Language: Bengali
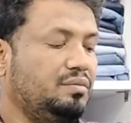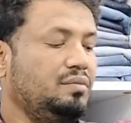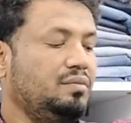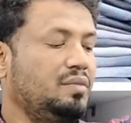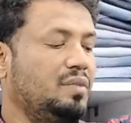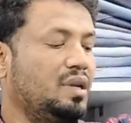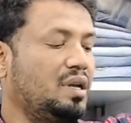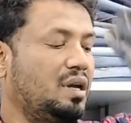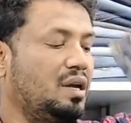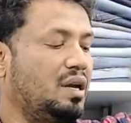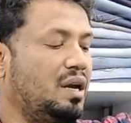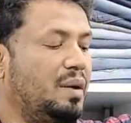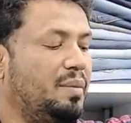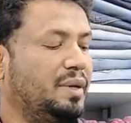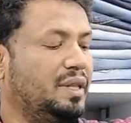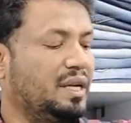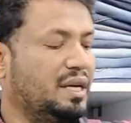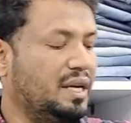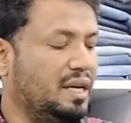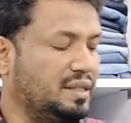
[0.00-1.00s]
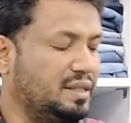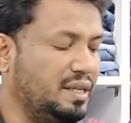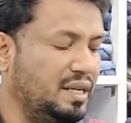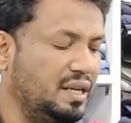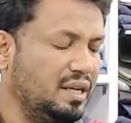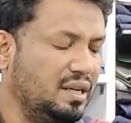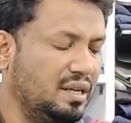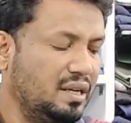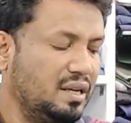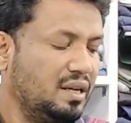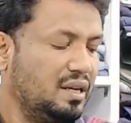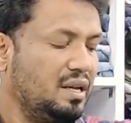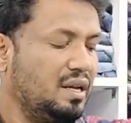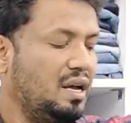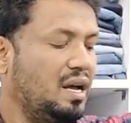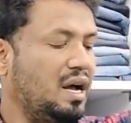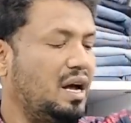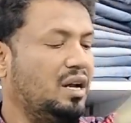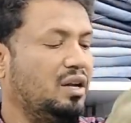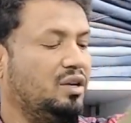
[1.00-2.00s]
আমাদের কাছে আরও
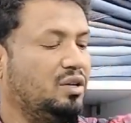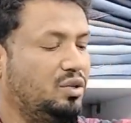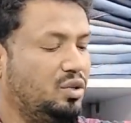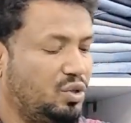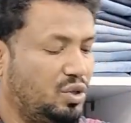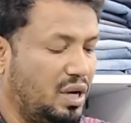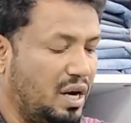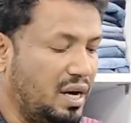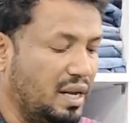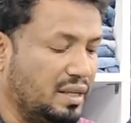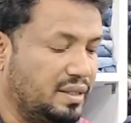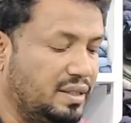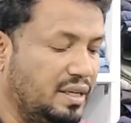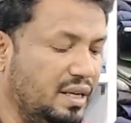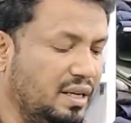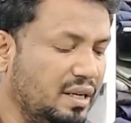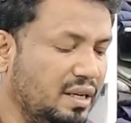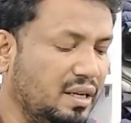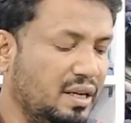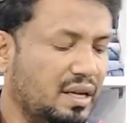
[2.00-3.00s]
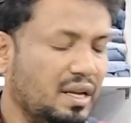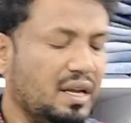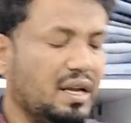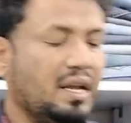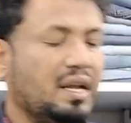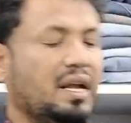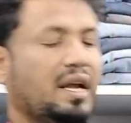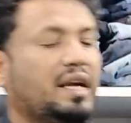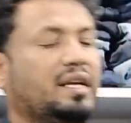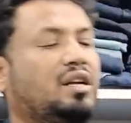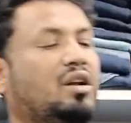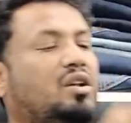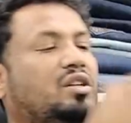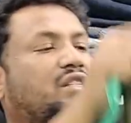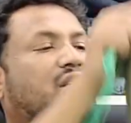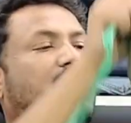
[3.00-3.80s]
কিছু শার্ট আছে এটা হলো ছাপ্পান্ন